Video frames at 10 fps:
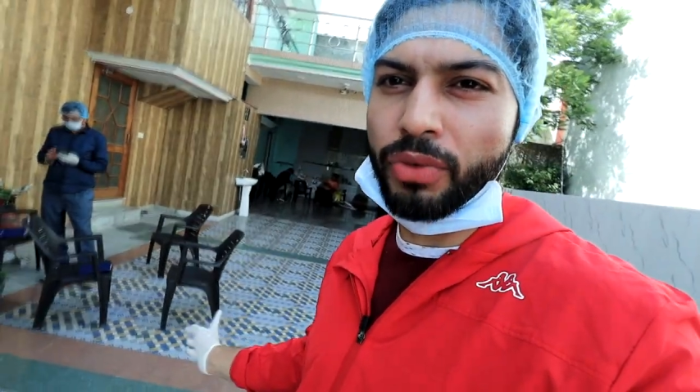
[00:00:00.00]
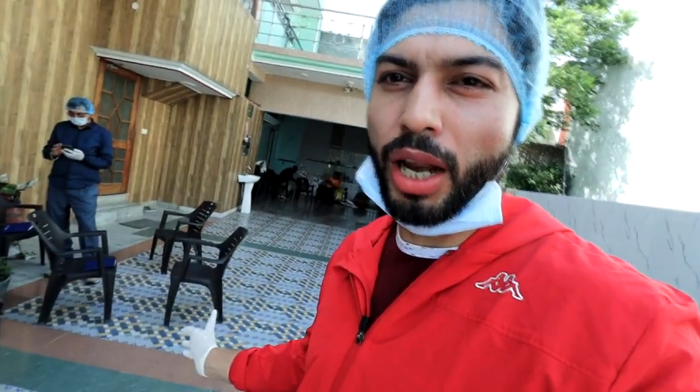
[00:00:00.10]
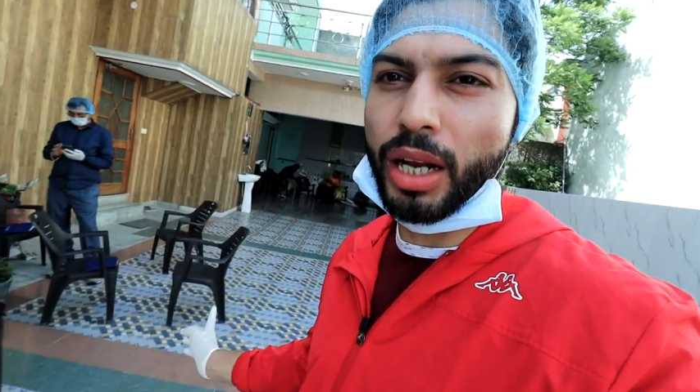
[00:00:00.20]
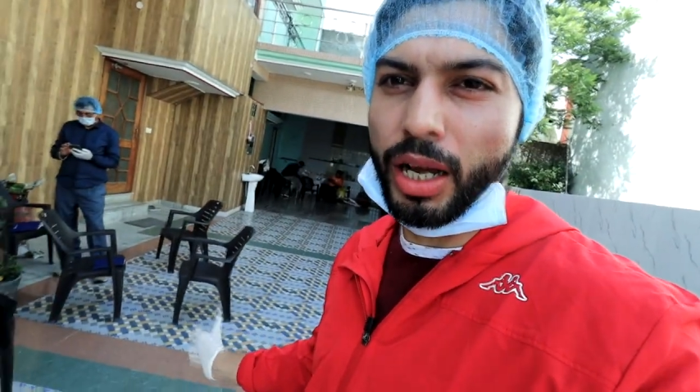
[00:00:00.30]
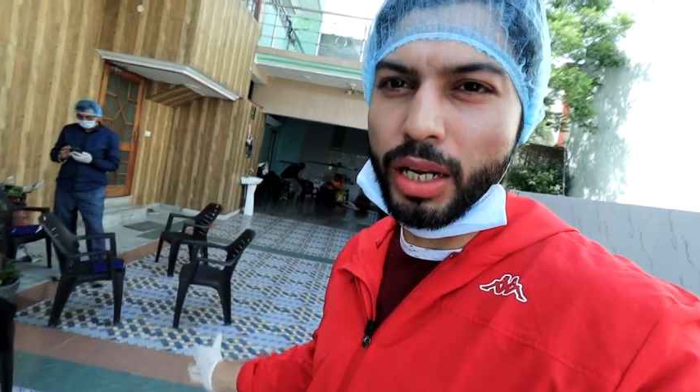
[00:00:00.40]

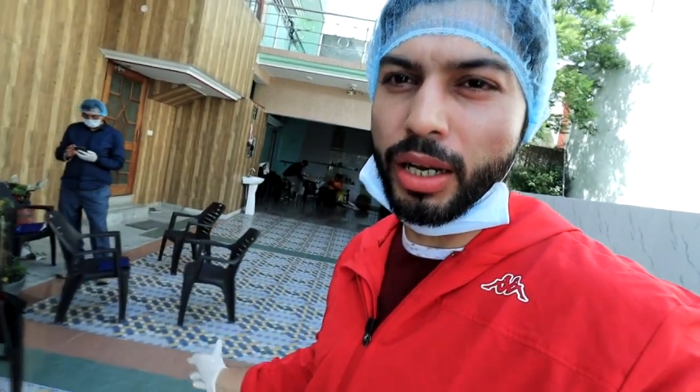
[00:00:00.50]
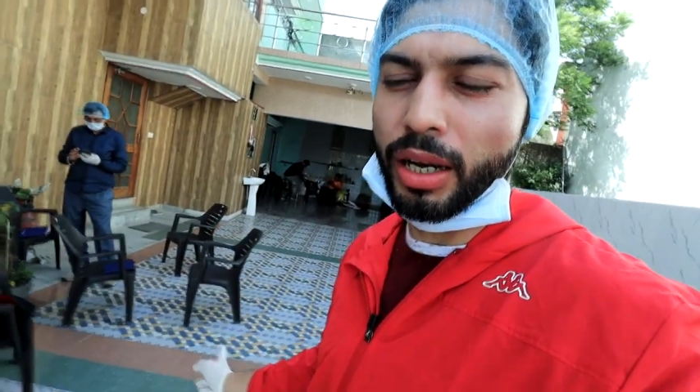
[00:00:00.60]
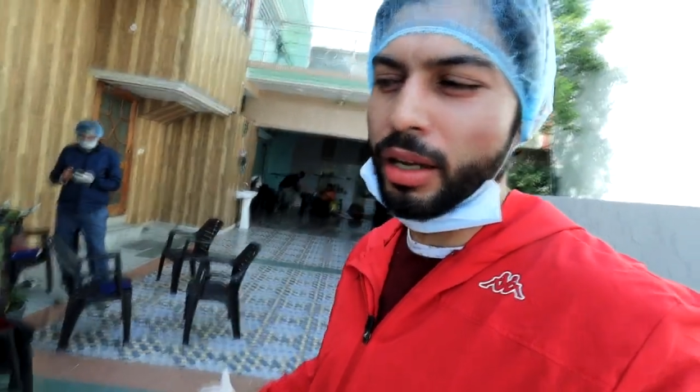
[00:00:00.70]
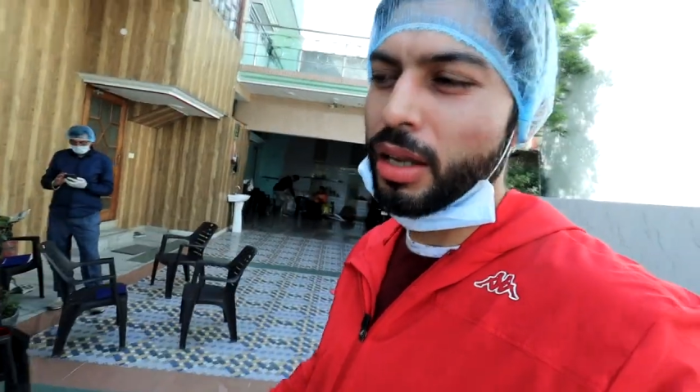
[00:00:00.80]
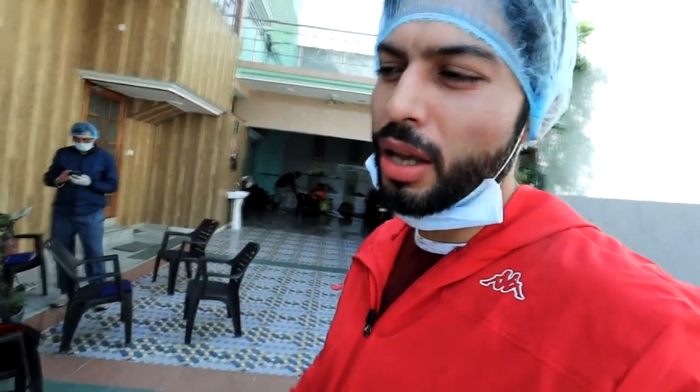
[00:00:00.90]
फिलहाल खाना खा
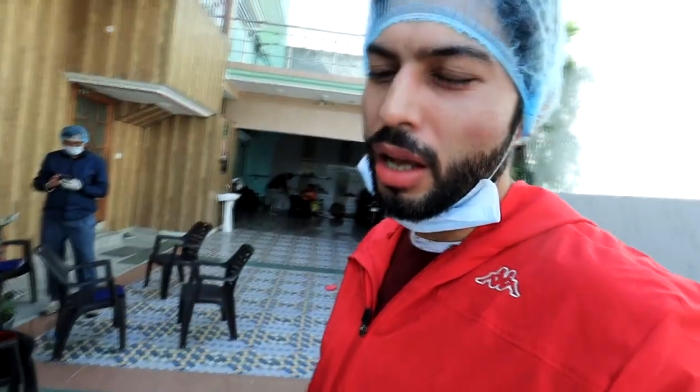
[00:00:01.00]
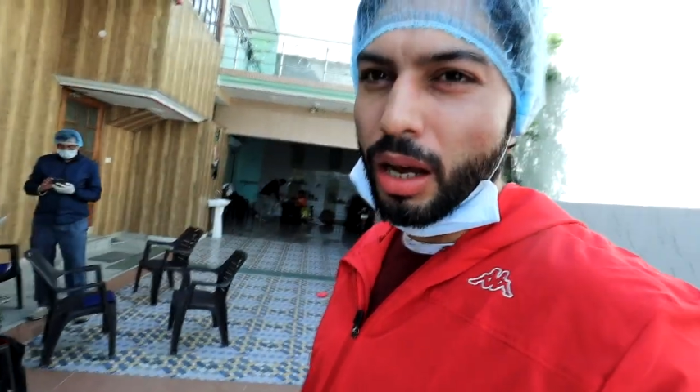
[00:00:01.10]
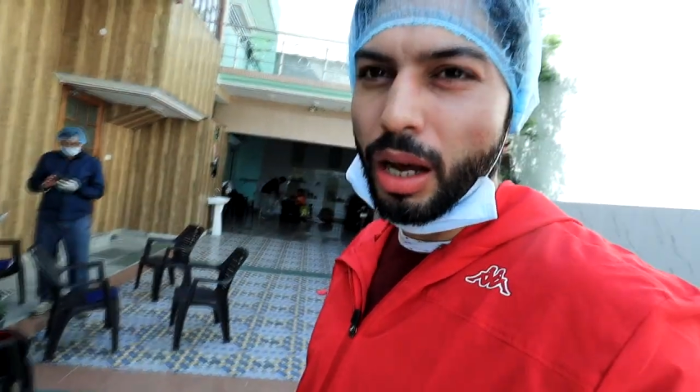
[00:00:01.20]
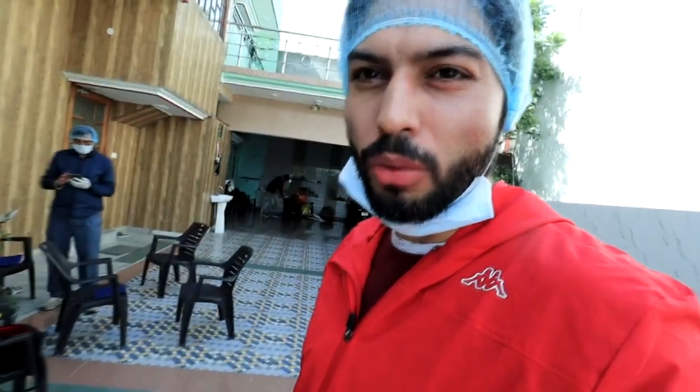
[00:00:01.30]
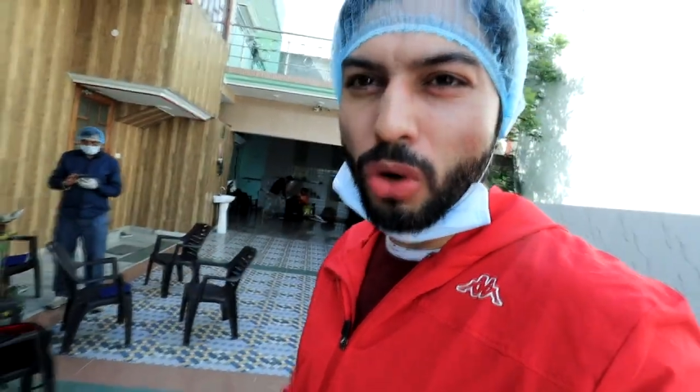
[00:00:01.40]
रहे
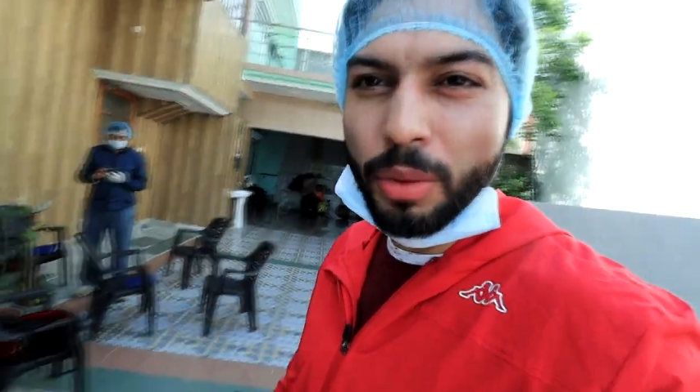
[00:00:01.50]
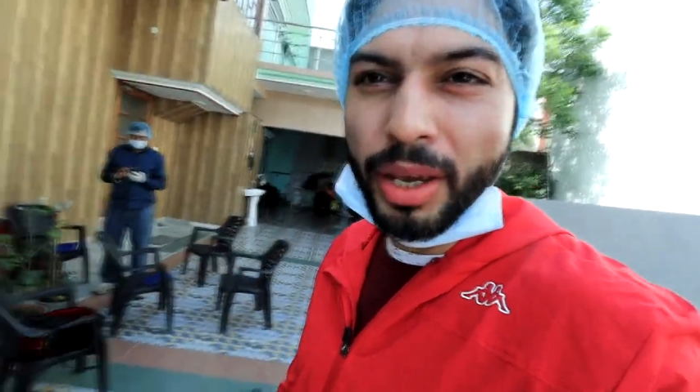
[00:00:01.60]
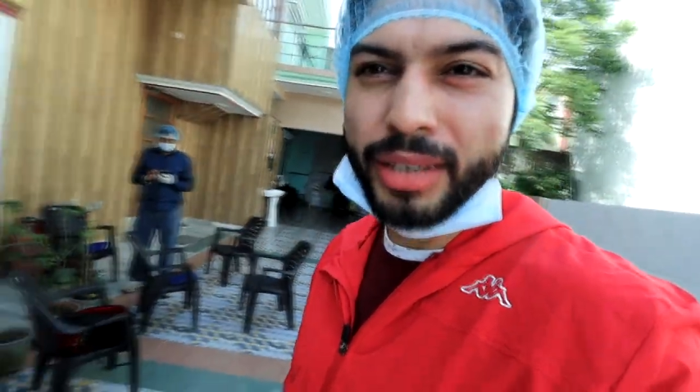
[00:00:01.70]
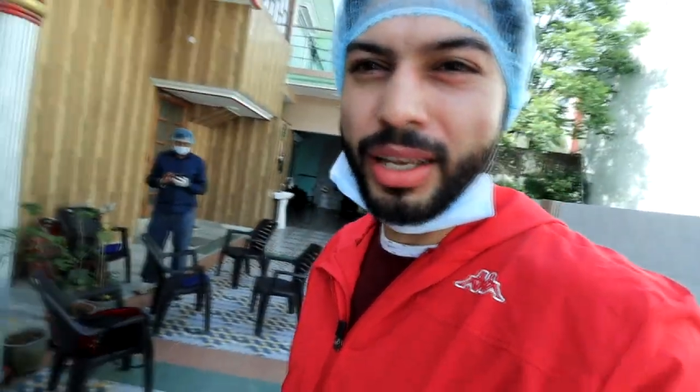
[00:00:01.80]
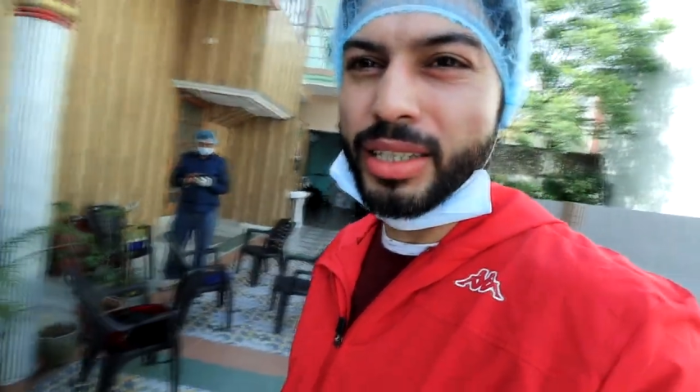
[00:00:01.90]
हैं हम लोग अभी
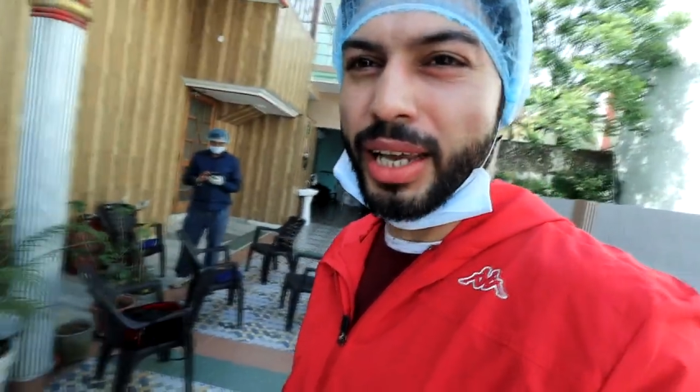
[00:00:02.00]
इनके साथ